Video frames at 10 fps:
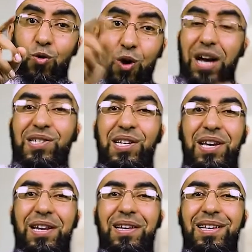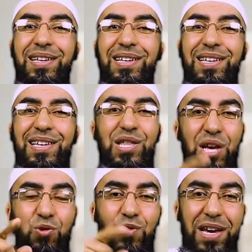وخاصة
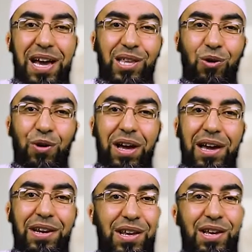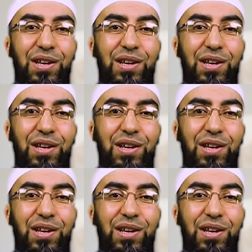إذا تلي هذا القرآن